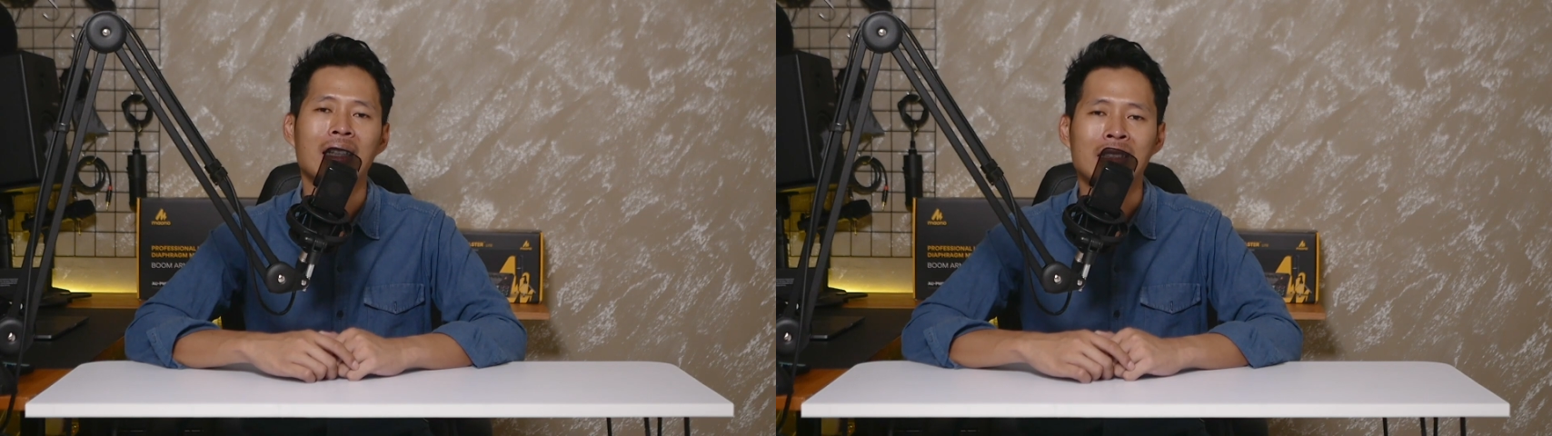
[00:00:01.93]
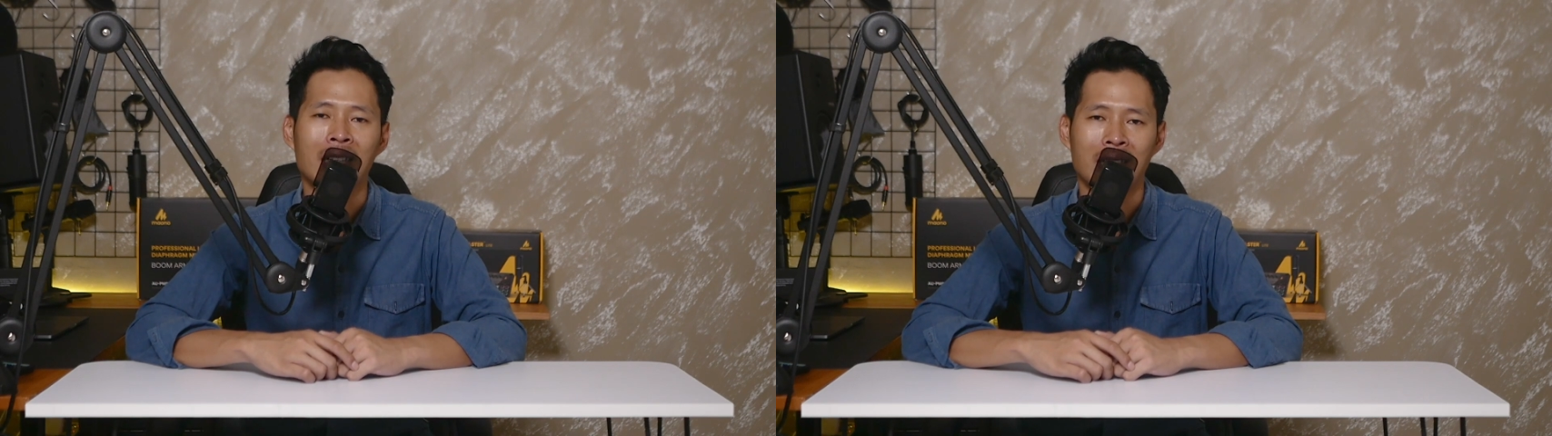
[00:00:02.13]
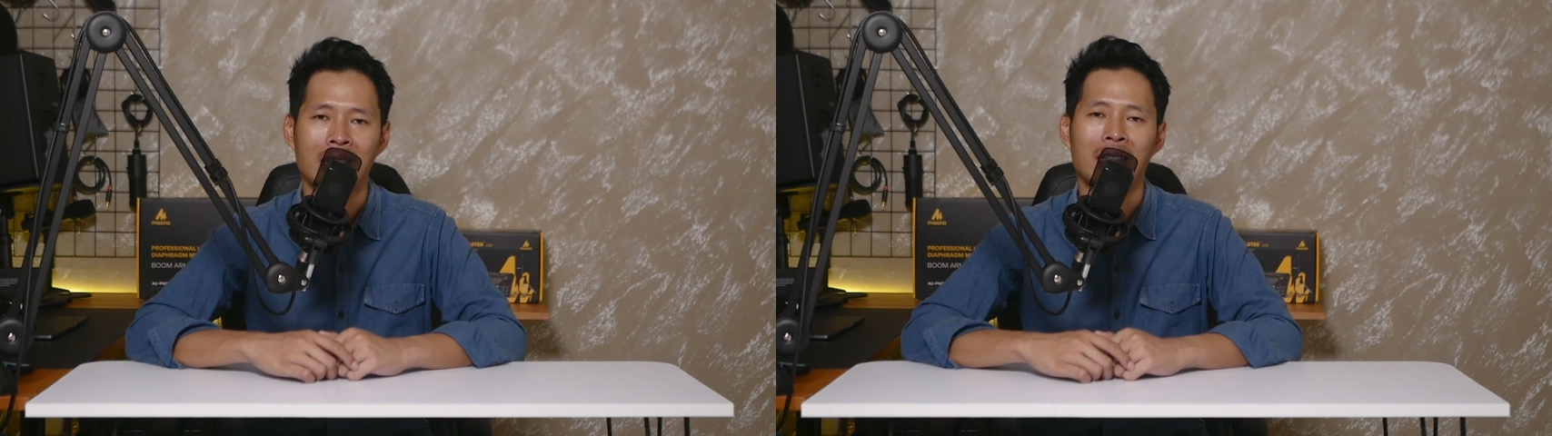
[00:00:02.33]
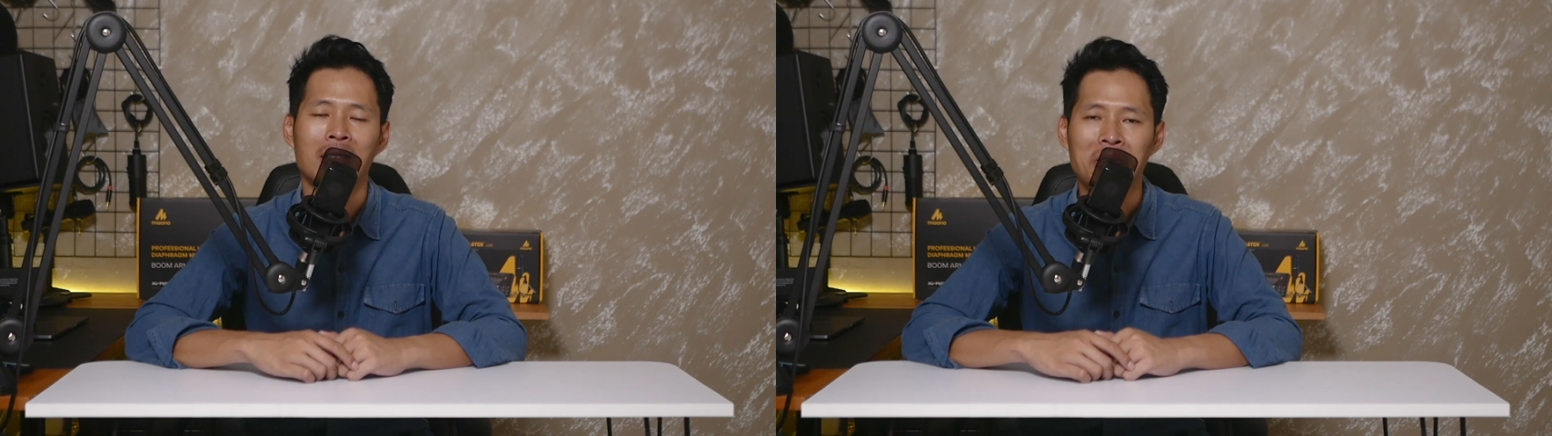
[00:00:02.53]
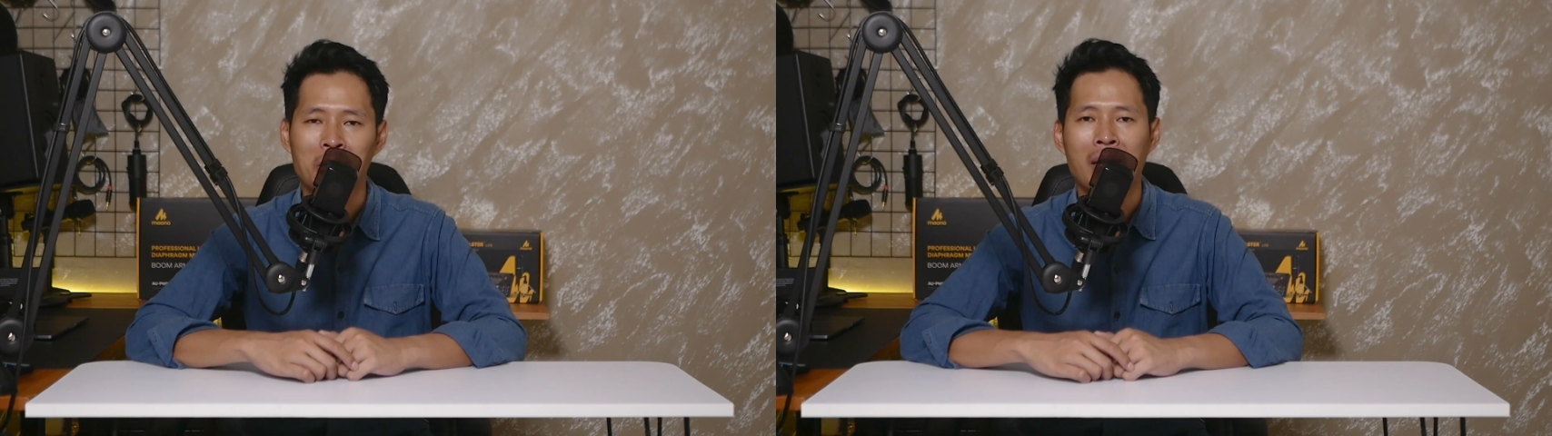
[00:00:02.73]
di channel
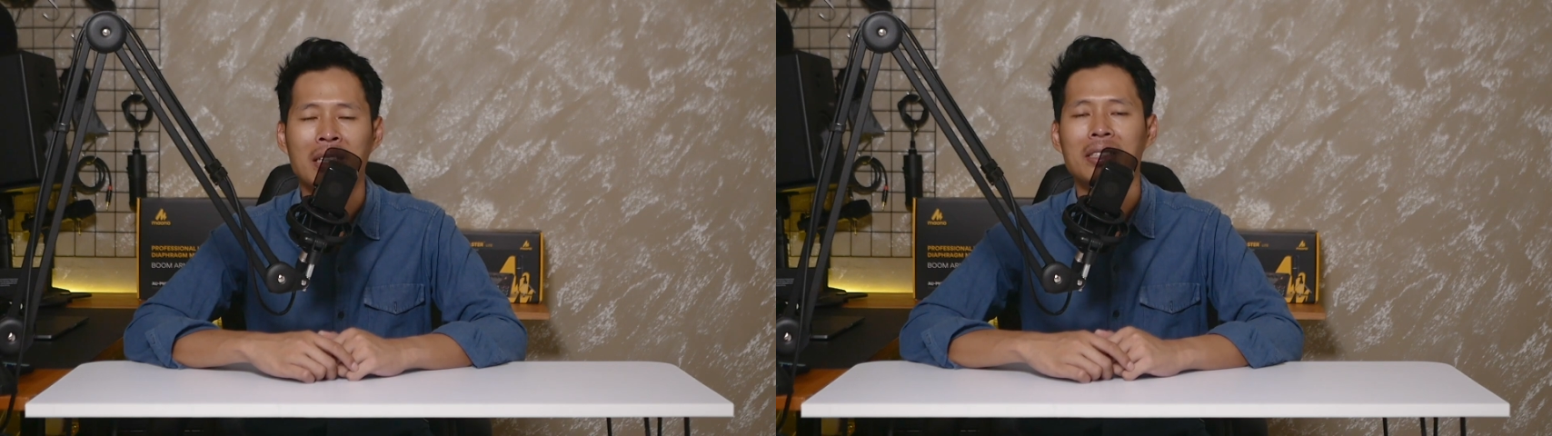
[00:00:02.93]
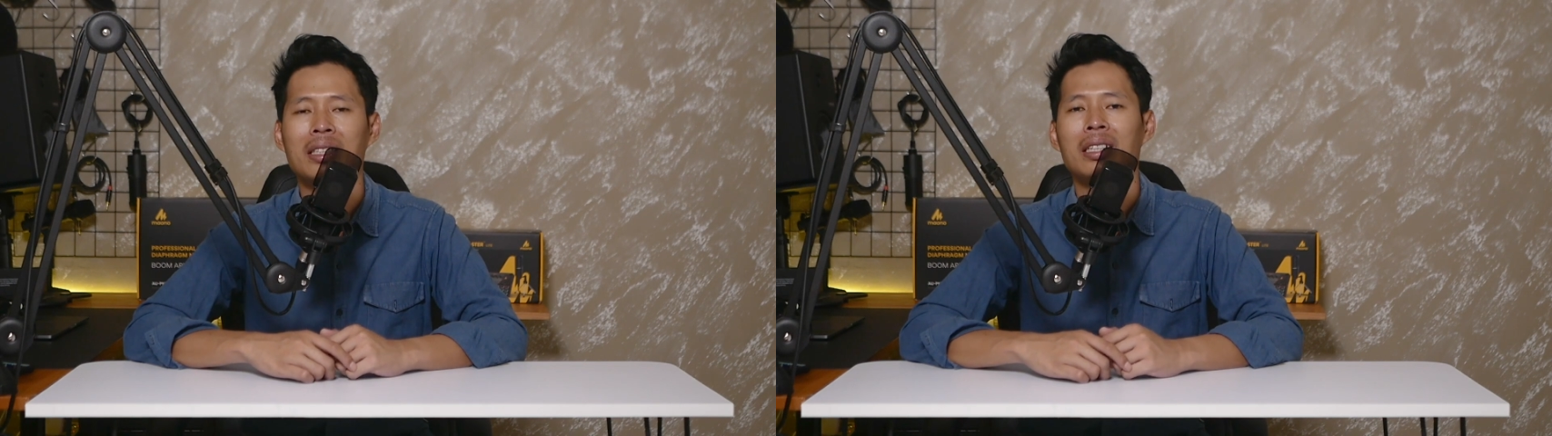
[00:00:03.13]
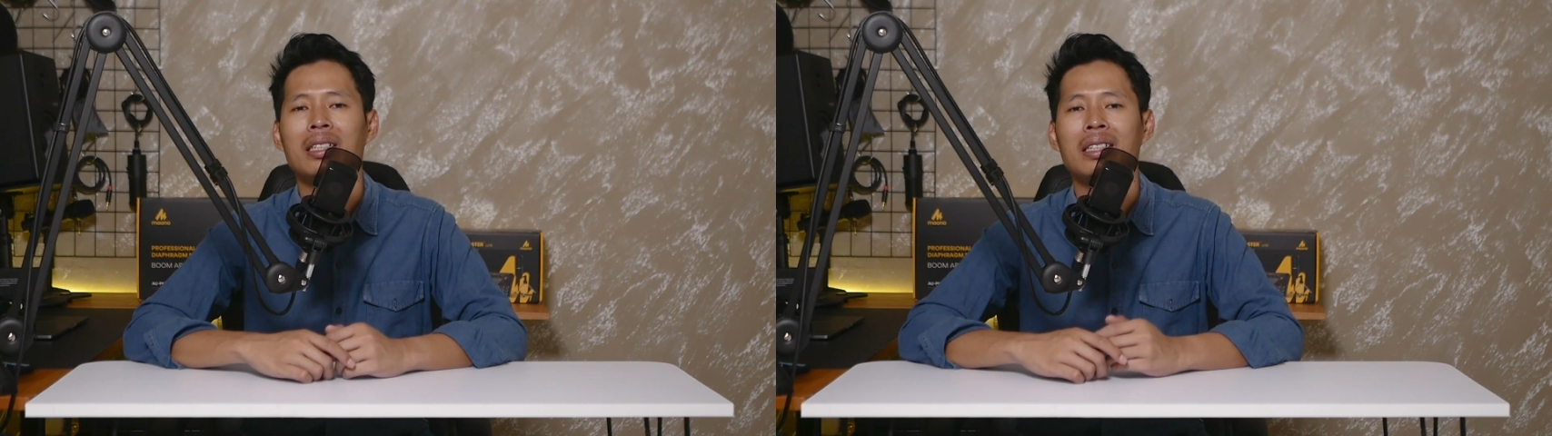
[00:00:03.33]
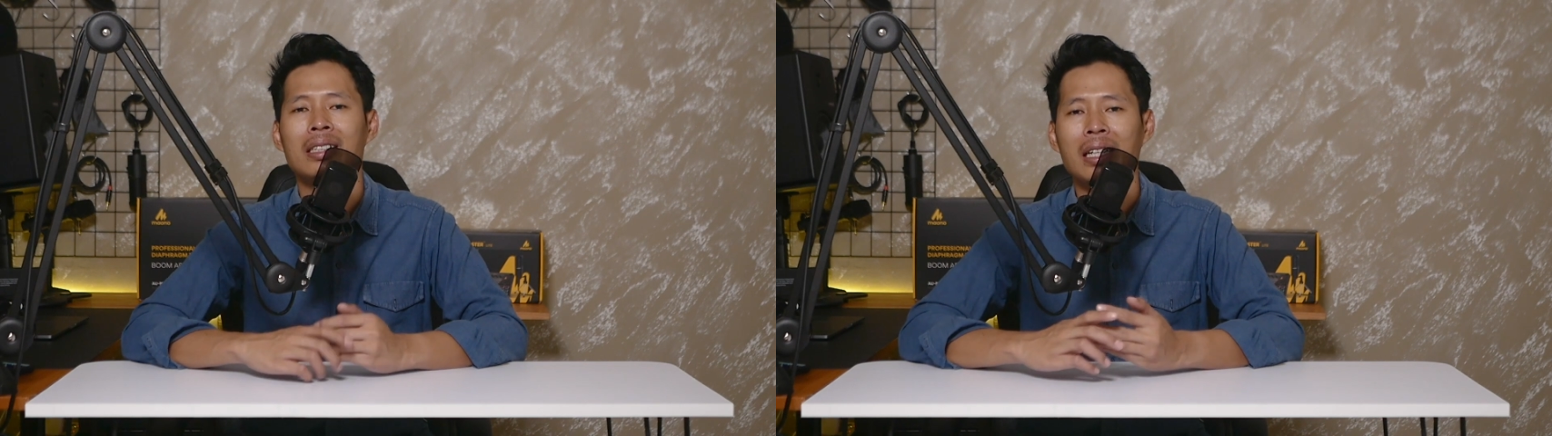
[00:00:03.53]
Urban Digi